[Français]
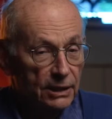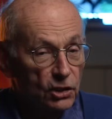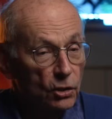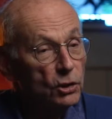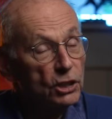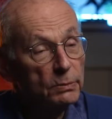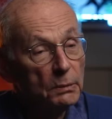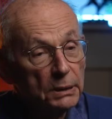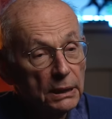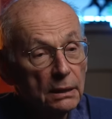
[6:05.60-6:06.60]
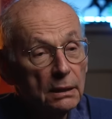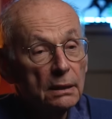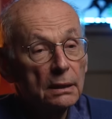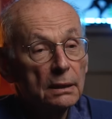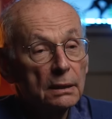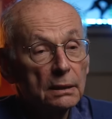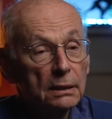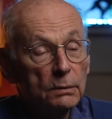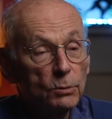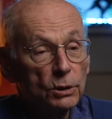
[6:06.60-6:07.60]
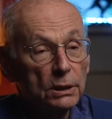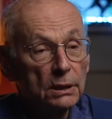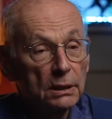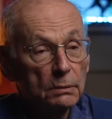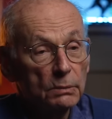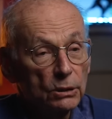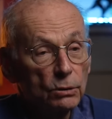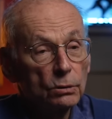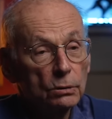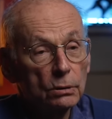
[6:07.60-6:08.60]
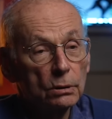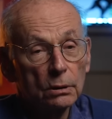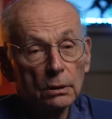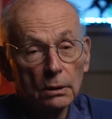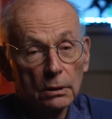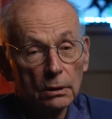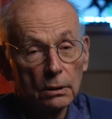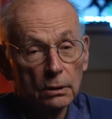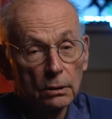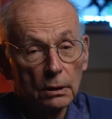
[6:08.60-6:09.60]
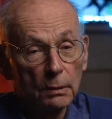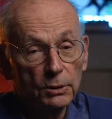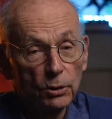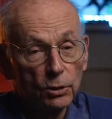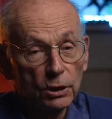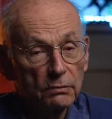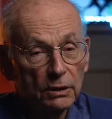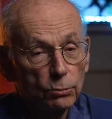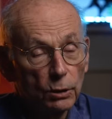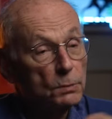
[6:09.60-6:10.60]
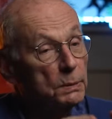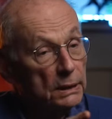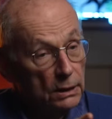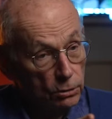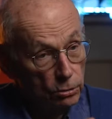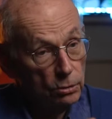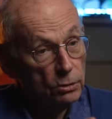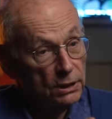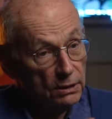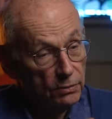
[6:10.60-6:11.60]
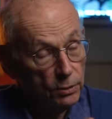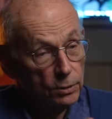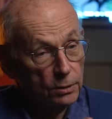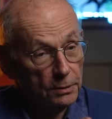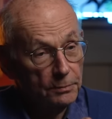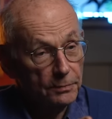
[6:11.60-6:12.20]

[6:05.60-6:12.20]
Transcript: des gens que j'aimais bien qui me disaient mais non, la biologie va tout expliquer ce que disait Freud.